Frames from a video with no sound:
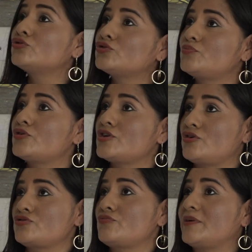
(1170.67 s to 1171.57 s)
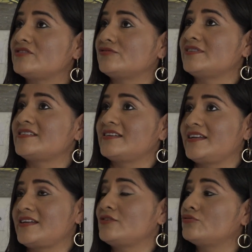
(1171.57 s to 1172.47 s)
un grupo de 8 personas
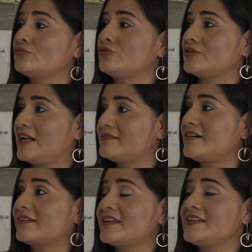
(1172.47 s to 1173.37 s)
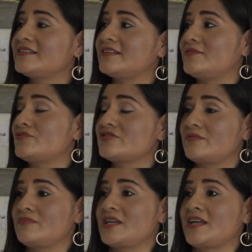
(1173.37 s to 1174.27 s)
en el turno de la tarde y tenemos
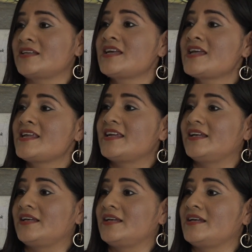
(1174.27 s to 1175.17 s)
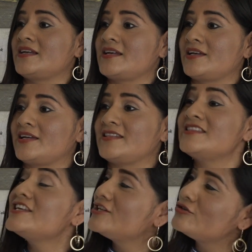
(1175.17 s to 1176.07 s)
también
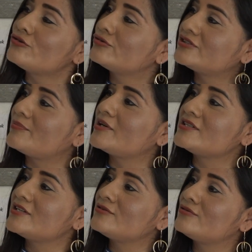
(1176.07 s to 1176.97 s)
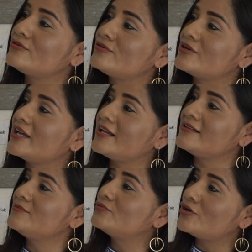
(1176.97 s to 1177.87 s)
niños aprendiendo
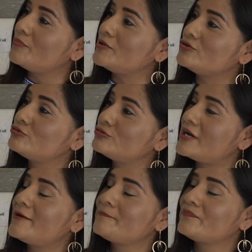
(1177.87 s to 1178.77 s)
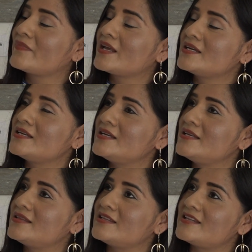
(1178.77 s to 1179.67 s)
el dibujo y pintura
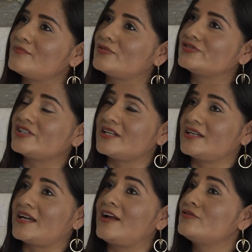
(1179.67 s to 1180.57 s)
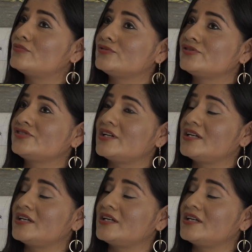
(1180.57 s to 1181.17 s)
y tenemos alumnos